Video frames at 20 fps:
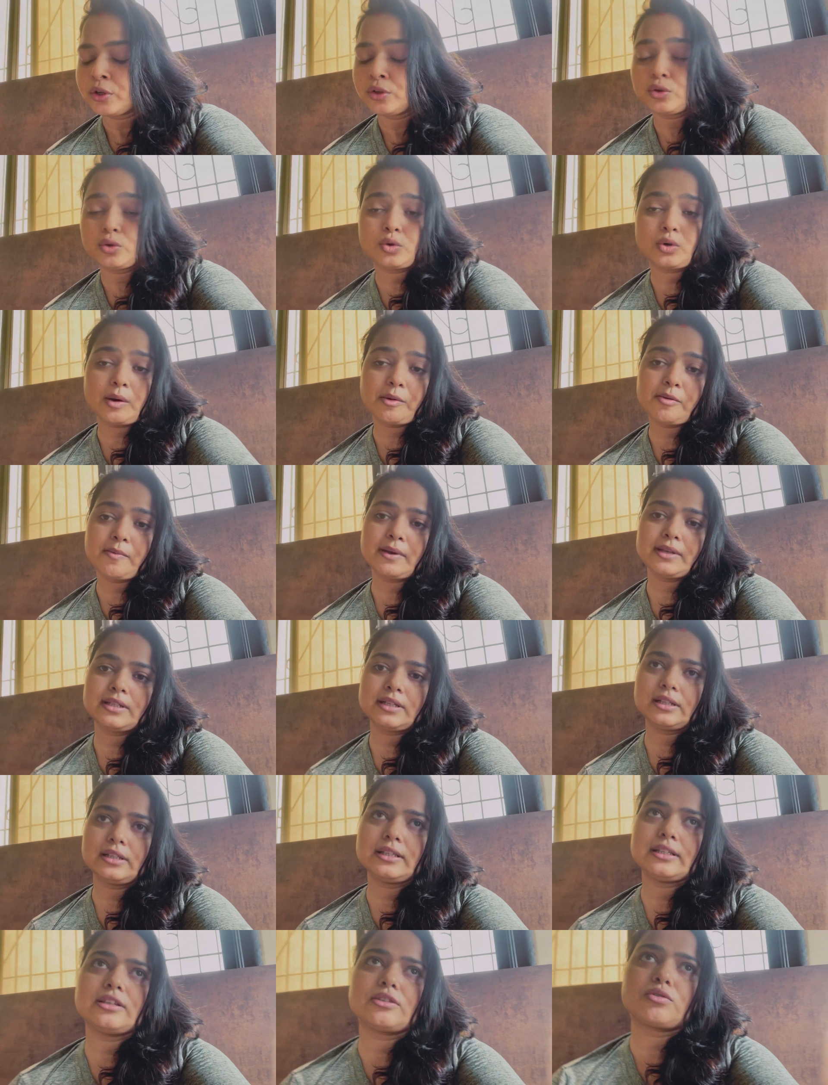तो अभी मैं
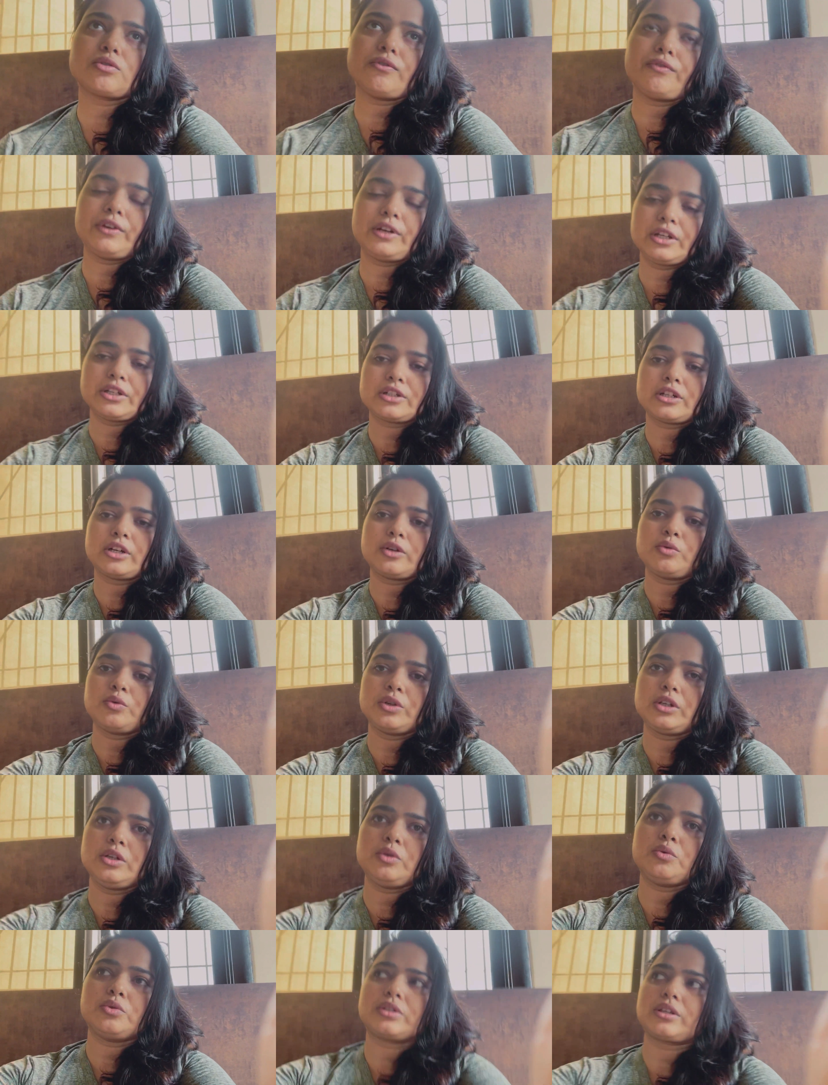जल्दी से इसको फिनिश
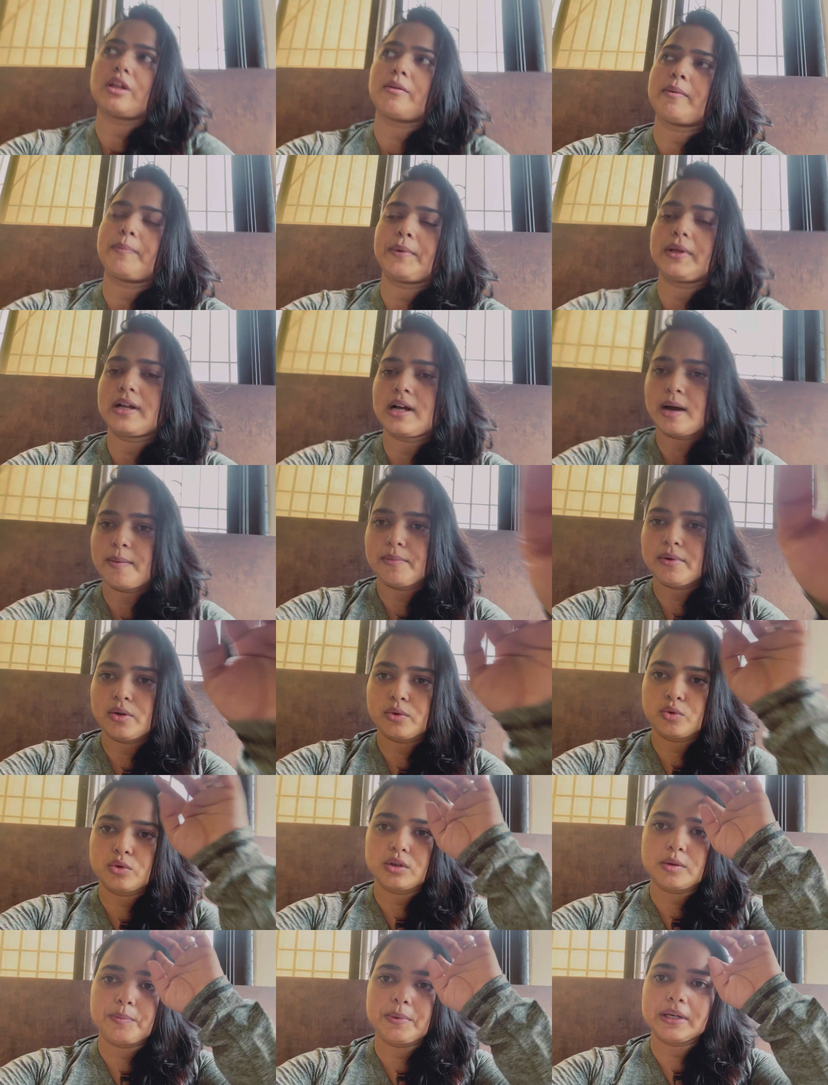करूंगी उसके बाद अपने काम में
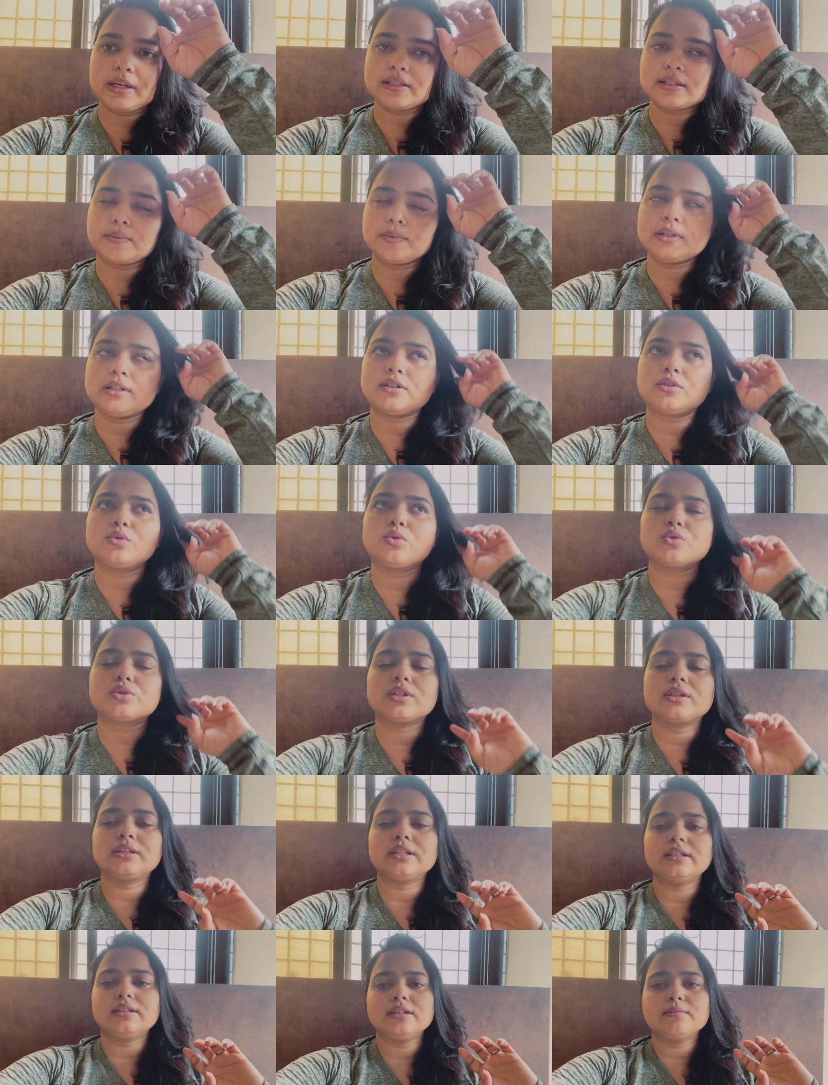लगूंगी बिकॉज अभी इधर दो से
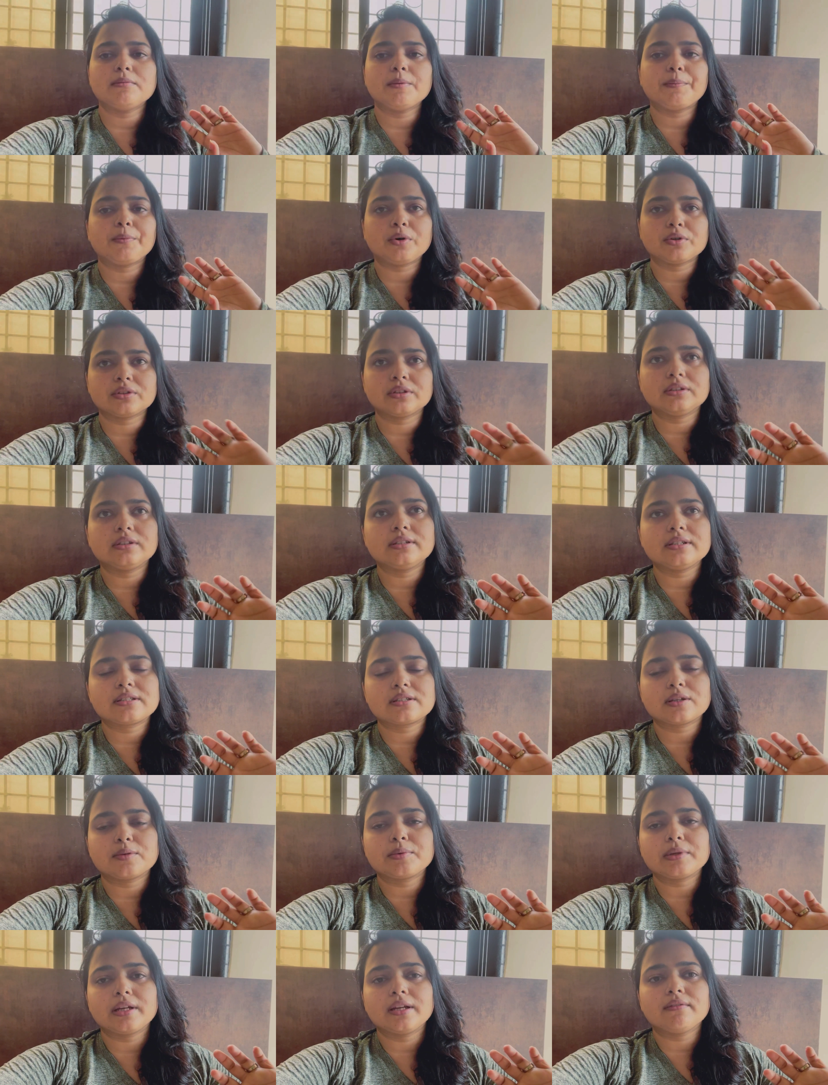तीन दिन में बहुत ज़्यादा
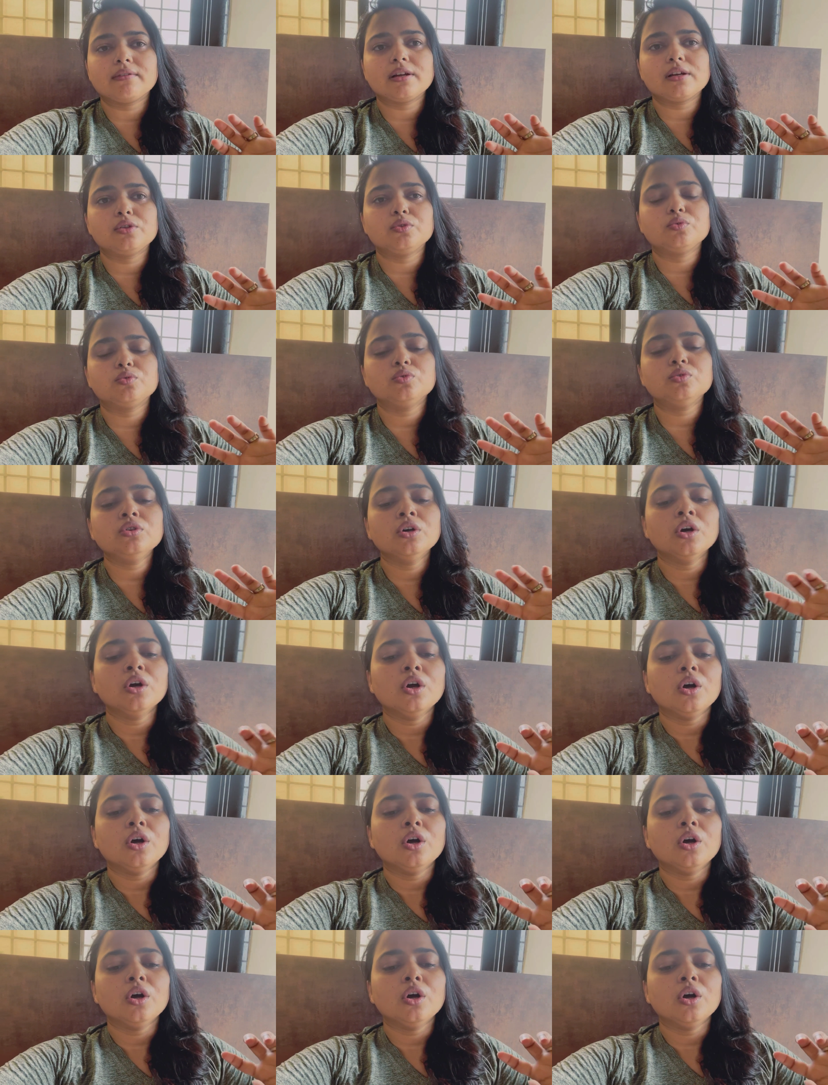डिस्टर्ब रहने वाली हूँ